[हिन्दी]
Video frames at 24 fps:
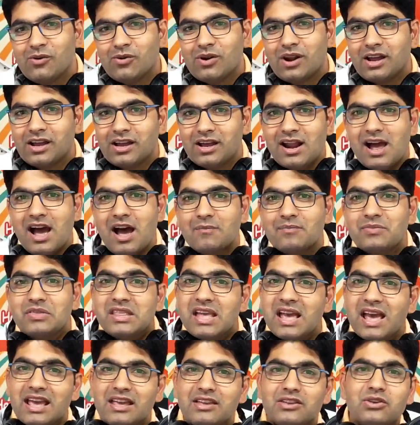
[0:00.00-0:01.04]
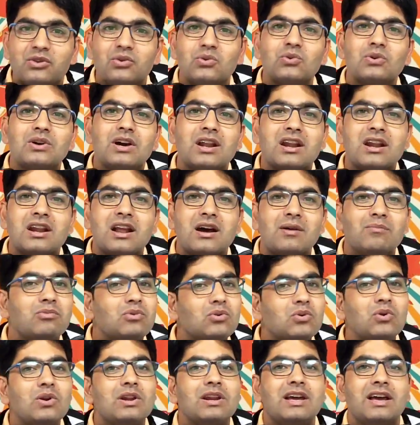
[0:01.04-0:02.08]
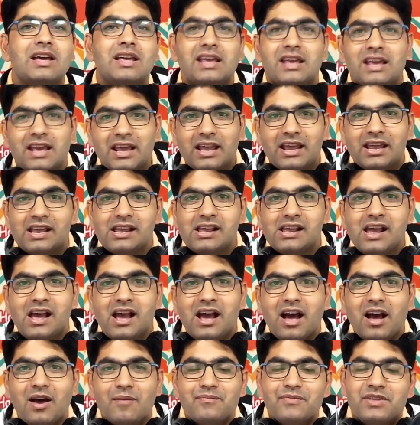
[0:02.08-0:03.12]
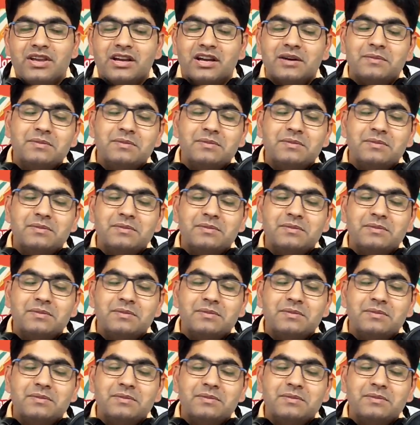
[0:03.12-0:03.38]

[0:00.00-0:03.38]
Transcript: और अगर आप थैंक यू करना भूल गए हैं आपने